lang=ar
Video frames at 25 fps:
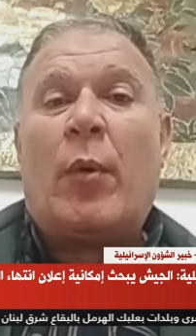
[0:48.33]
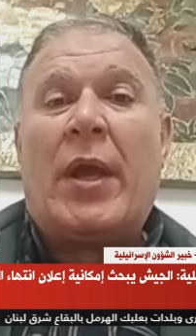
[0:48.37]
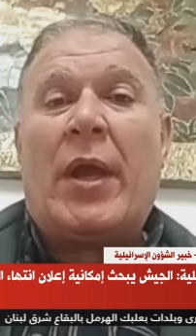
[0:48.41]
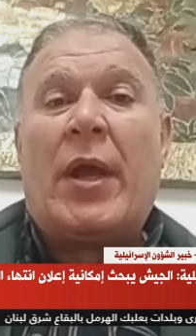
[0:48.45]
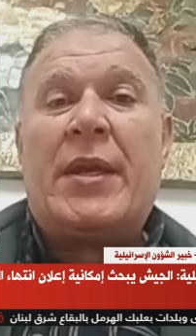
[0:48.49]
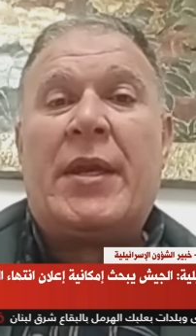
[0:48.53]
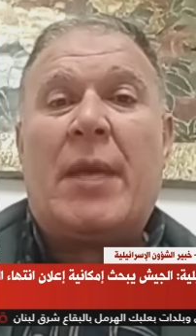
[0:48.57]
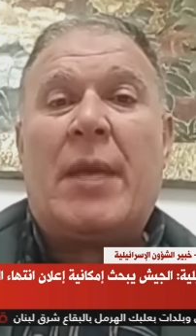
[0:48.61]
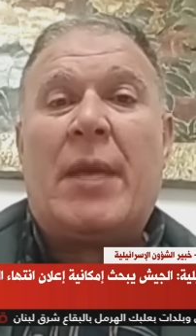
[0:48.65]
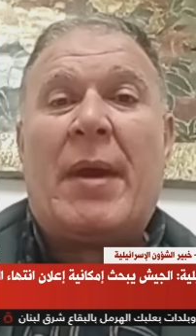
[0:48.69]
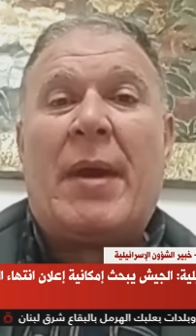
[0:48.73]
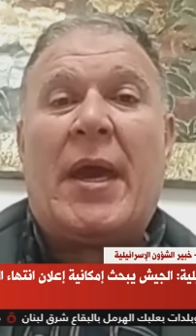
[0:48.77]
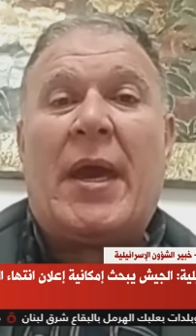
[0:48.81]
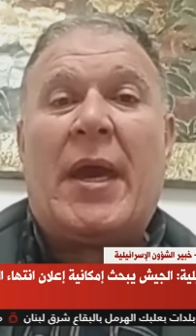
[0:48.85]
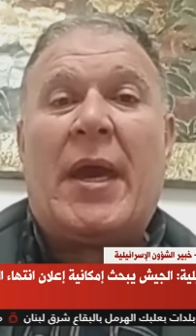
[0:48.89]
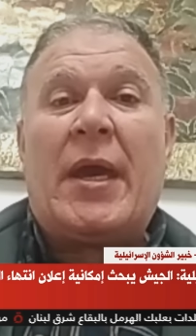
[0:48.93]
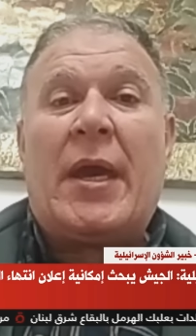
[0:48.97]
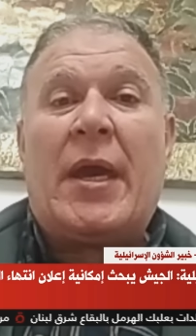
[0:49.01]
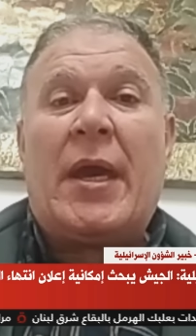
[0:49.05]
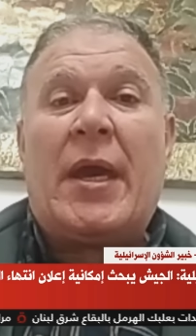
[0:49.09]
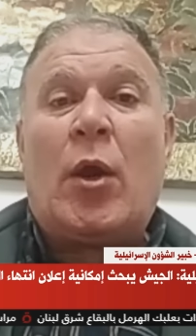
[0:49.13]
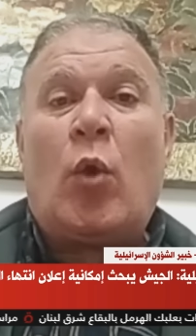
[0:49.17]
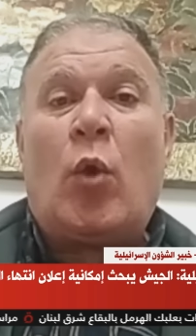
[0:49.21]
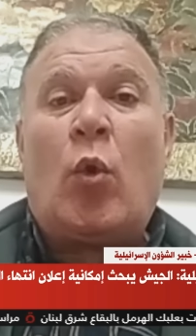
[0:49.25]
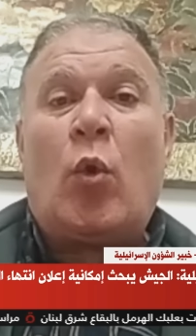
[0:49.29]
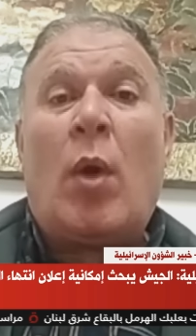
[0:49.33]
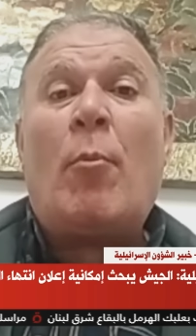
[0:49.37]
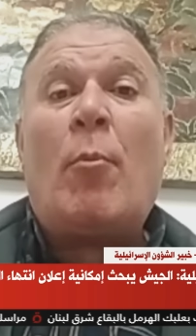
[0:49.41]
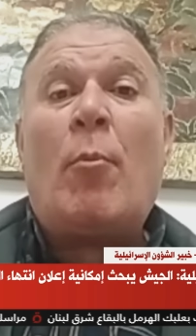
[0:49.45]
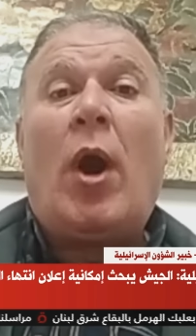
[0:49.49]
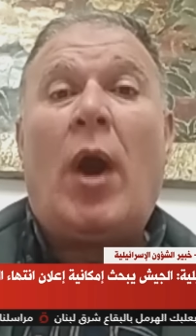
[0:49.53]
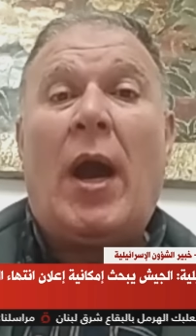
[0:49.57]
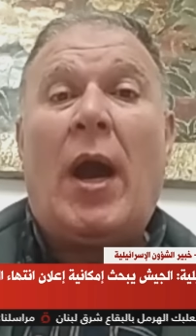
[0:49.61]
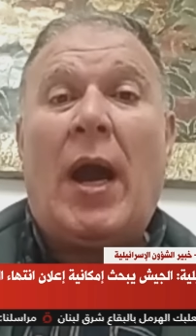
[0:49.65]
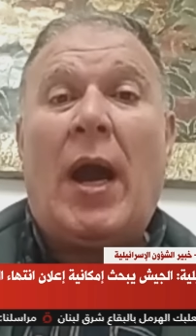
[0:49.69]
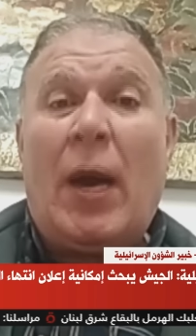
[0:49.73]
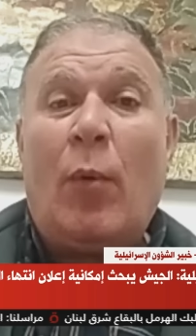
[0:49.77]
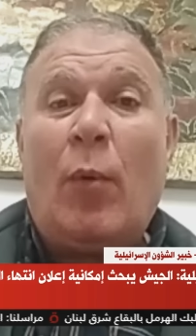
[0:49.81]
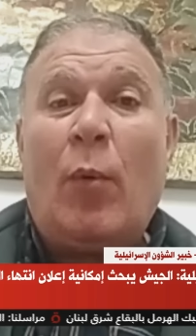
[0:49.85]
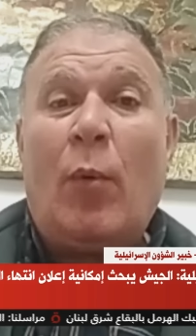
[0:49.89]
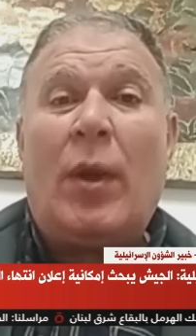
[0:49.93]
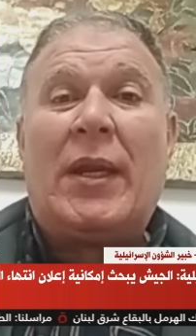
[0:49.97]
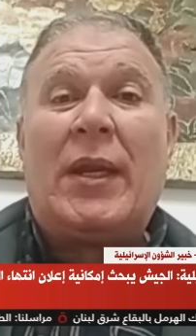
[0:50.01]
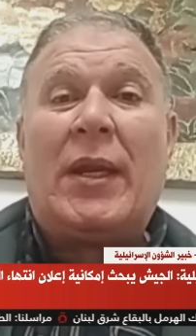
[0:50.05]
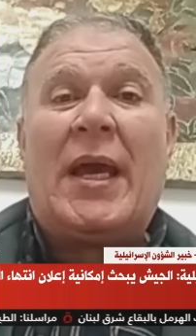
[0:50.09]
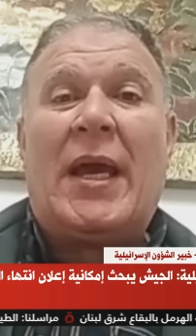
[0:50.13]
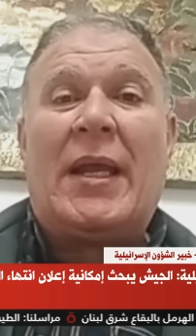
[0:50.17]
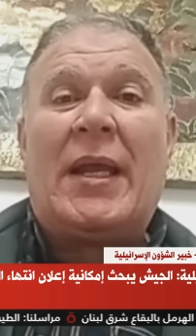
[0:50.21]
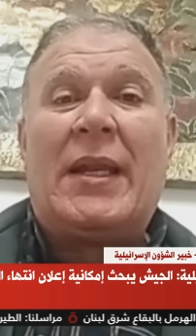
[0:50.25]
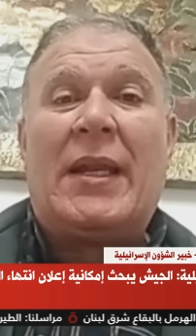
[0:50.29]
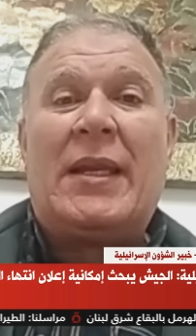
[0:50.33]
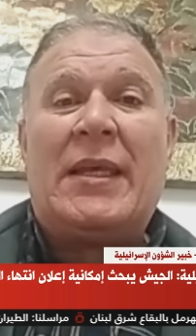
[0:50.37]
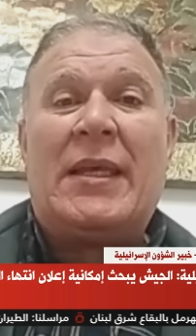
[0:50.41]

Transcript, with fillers: وانما هو محاوله